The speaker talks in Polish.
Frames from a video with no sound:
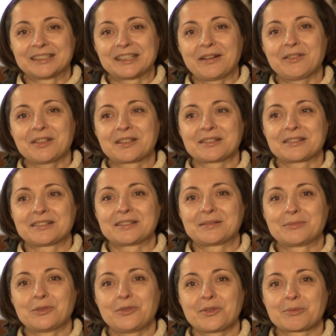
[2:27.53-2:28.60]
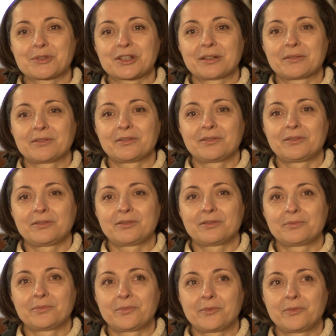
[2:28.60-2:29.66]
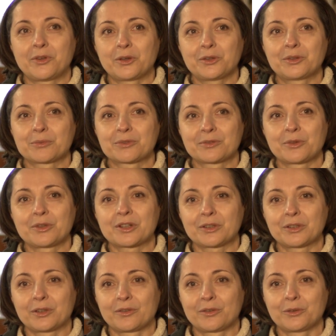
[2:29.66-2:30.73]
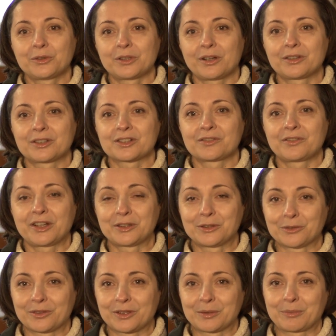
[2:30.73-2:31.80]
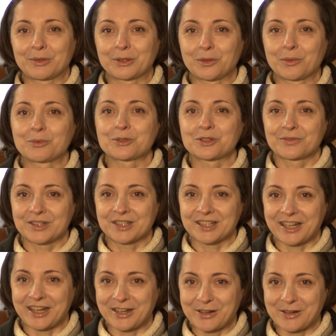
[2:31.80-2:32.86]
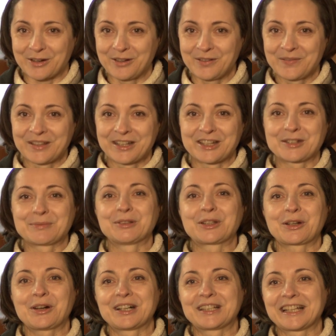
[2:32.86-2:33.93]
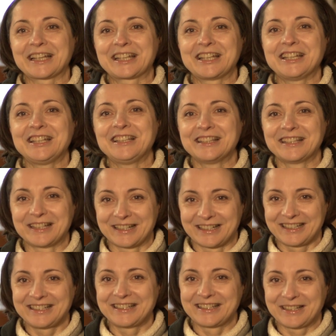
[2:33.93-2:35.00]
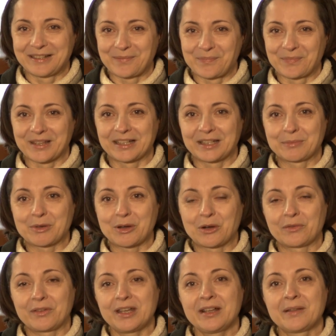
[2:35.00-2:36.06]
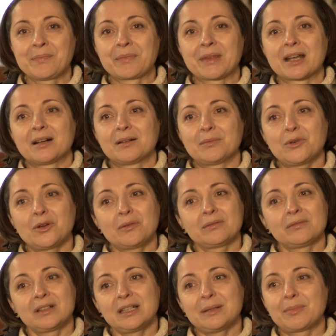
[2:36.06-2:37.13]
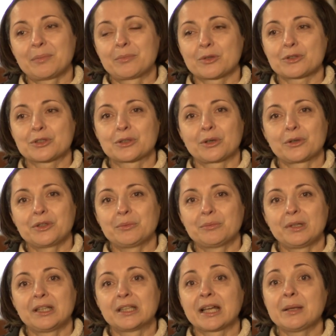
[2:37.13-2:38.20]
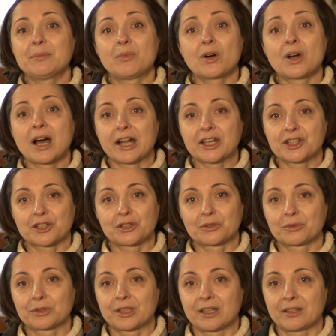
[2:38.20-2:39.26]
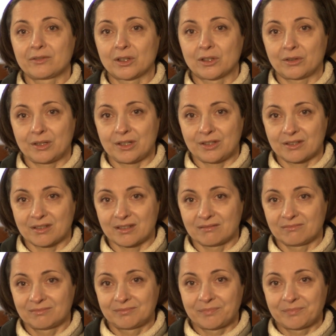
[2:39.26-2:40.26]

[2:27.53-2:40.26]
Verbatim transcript: Nawet e, mówią, że wiodą swój rodowód od Szwedów, od potopu szwedzkiego, żeby trochę taki inny, inny Lemkowie bo, ale po prostu oni byli najbogatsi tutaj w okolicy.